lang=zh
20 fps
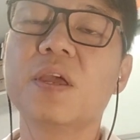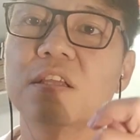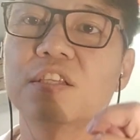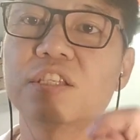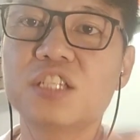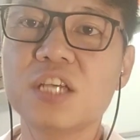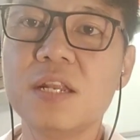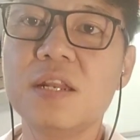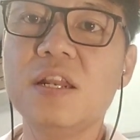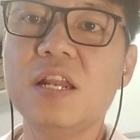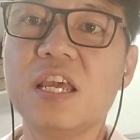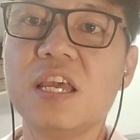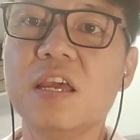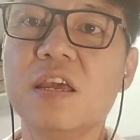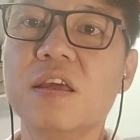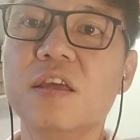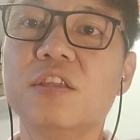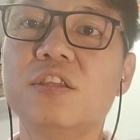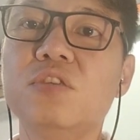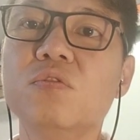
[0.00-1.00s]
真理
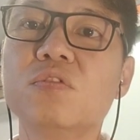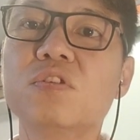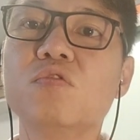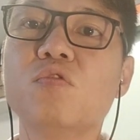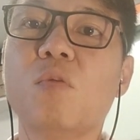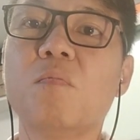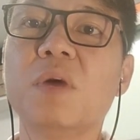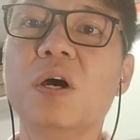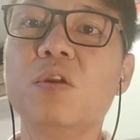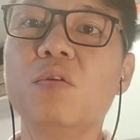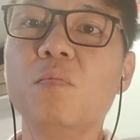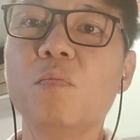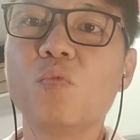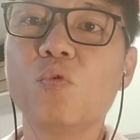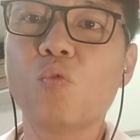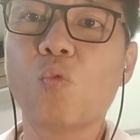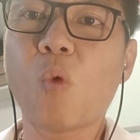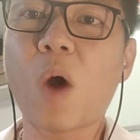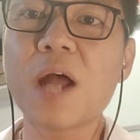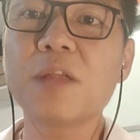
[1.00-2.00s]
就是我们
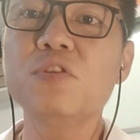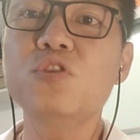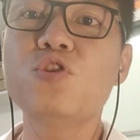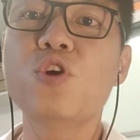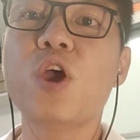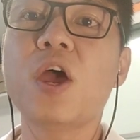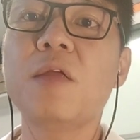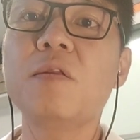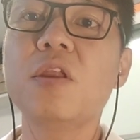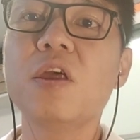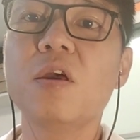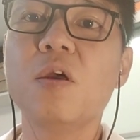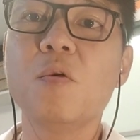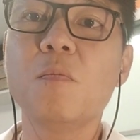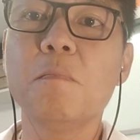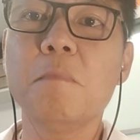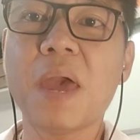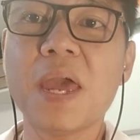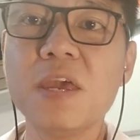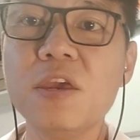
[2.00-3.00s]
完全
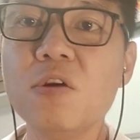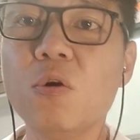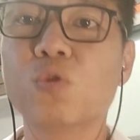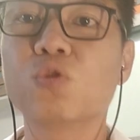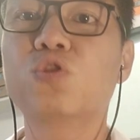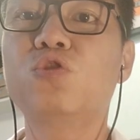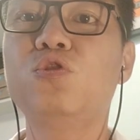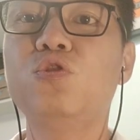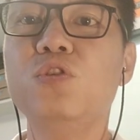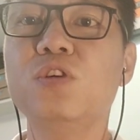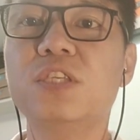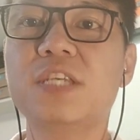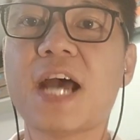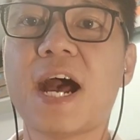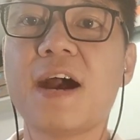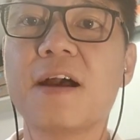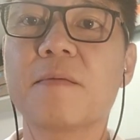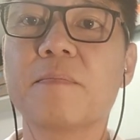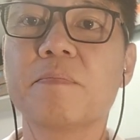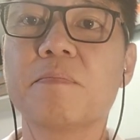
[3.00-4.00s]
没有虚假、
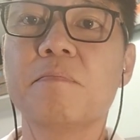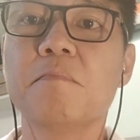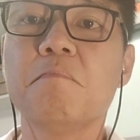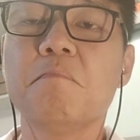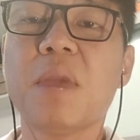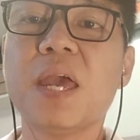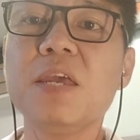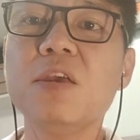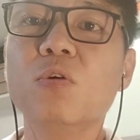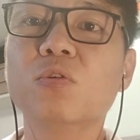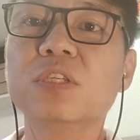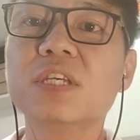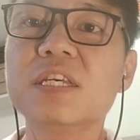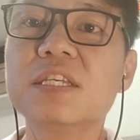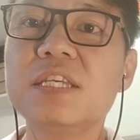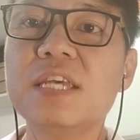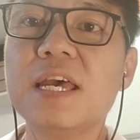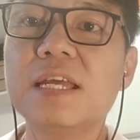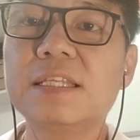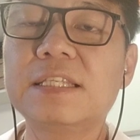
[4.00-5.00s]
没有这
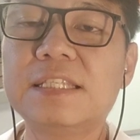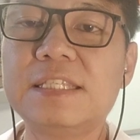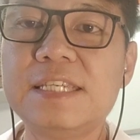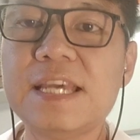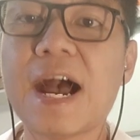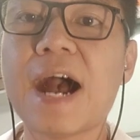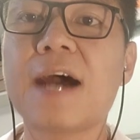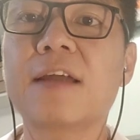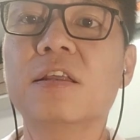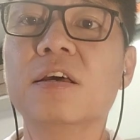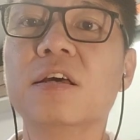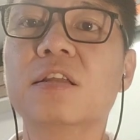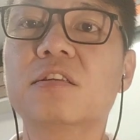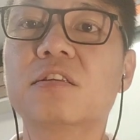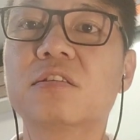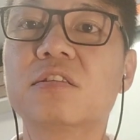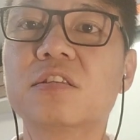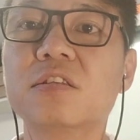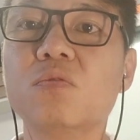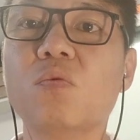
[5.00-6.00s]
些假的
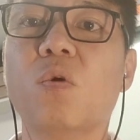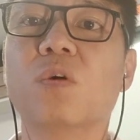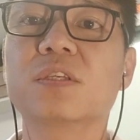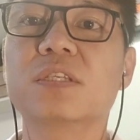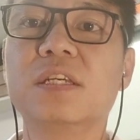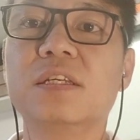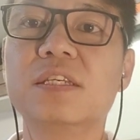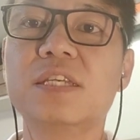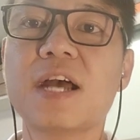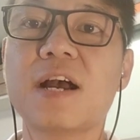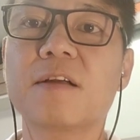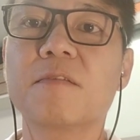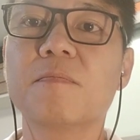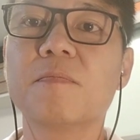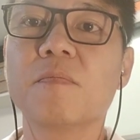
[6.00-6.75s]
自我形象，